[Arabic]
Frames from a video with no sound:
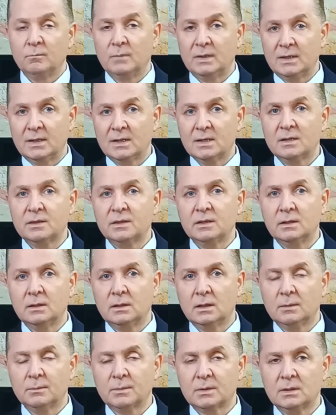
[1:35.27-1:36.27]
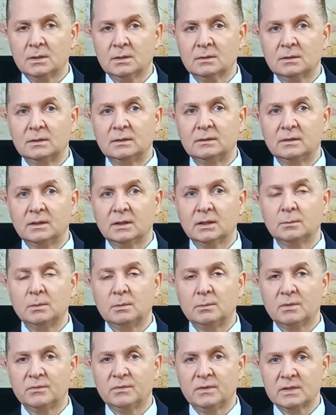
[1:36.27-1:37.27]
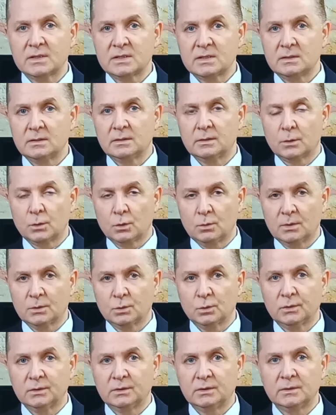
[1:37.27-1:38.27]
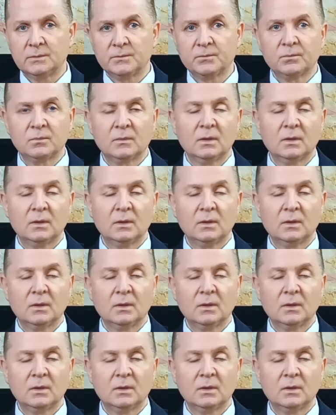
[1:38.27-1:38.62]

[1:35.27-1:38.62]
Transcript: من هذه الأمراض التهاب المفاصل الروماتويدي